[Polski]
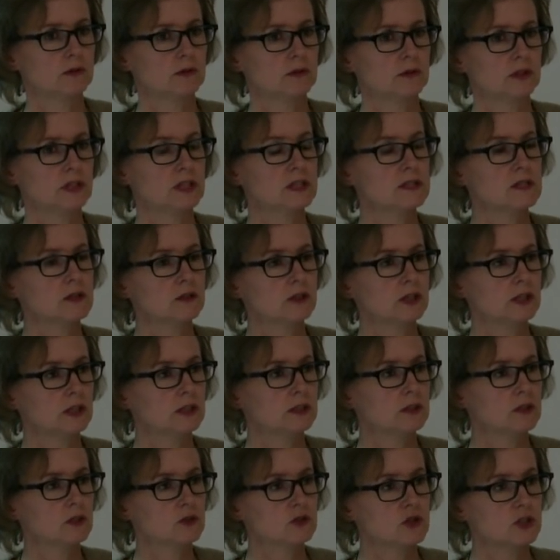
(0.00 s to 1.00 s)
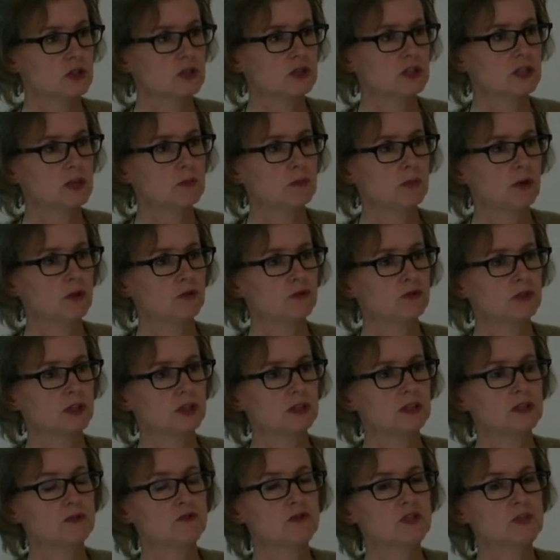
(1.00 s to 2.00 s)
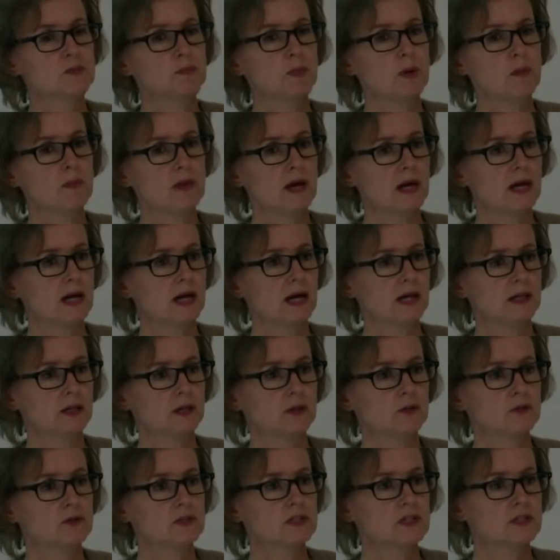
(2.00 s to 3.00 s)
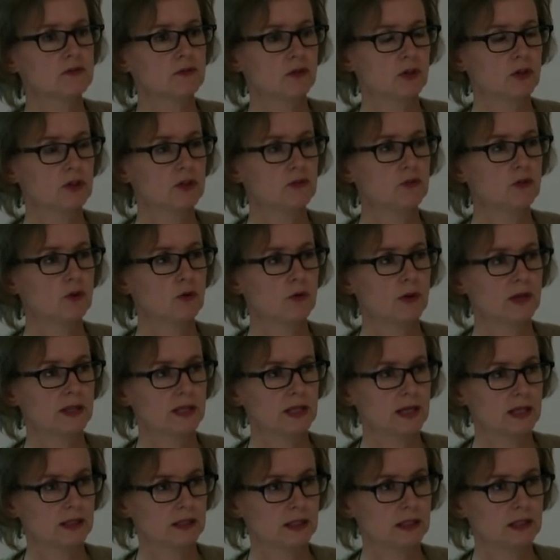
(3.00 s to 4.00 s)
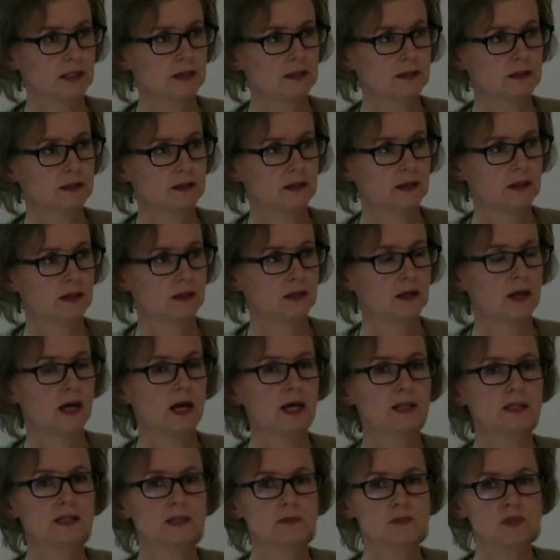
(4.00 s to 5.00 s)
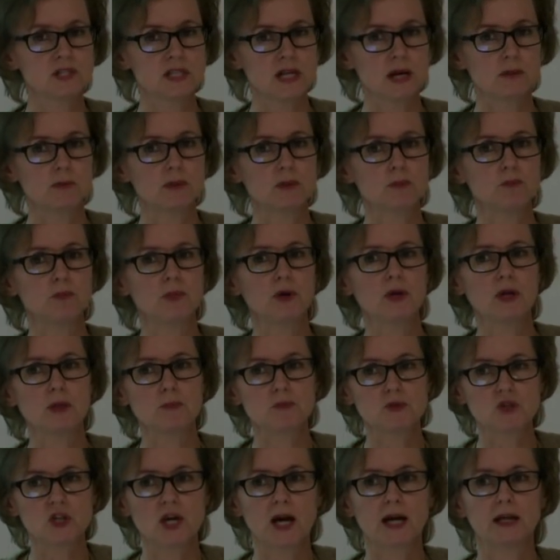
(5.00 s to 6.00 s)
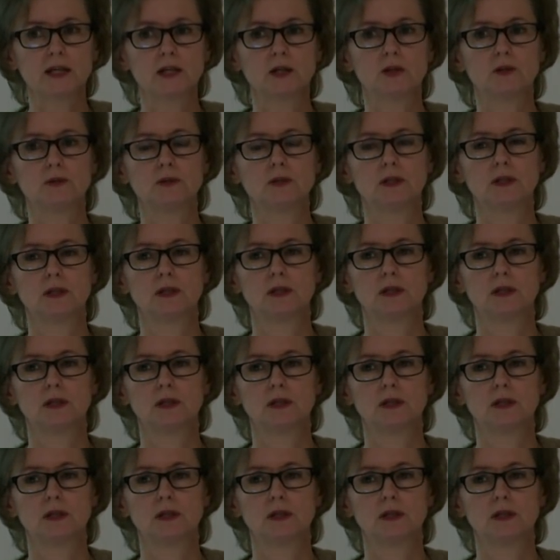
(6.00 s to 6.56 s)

yy, jedzone jednocześnie, bo wtedy wspomagają swoje wchłanianie a tym samym polepszają